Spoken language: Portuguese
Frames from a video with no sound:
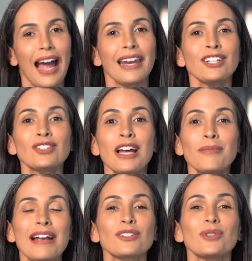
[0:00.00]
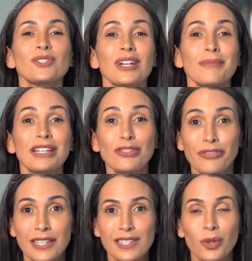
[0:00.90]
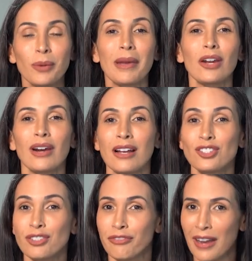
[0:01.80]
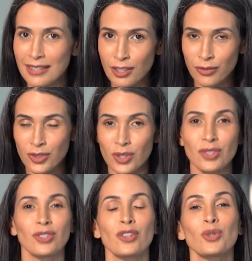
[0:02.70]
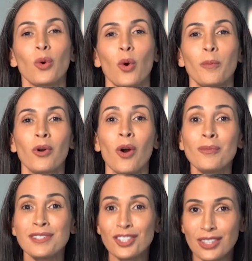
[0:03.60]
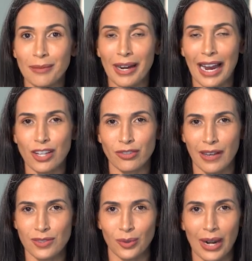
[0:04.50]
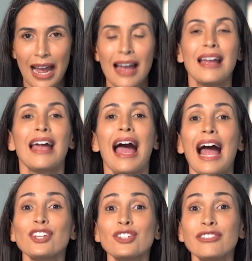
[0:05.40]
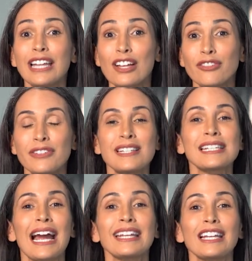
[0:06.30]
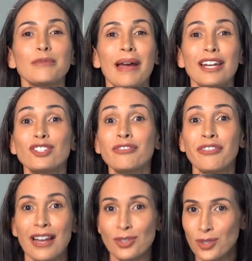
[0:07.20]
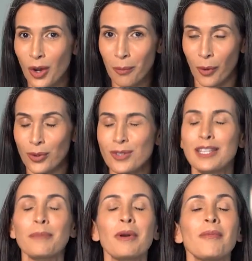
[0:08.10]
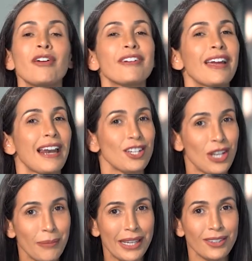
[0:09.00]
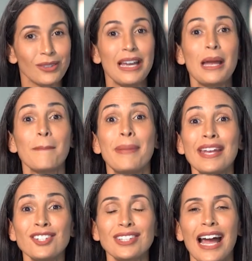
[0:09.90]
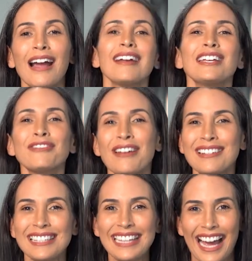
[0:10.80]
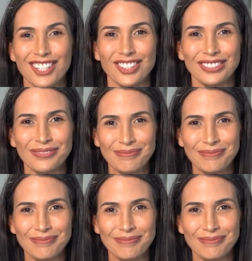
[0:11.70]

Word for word: Além de dar mais condicionamento físico e melhorar diversas funções do nosso corpo, como o sistema cardiovascular, a atividade física ainda libera diversos hormônios que promovem relaxamento, bem-estar e felicidade.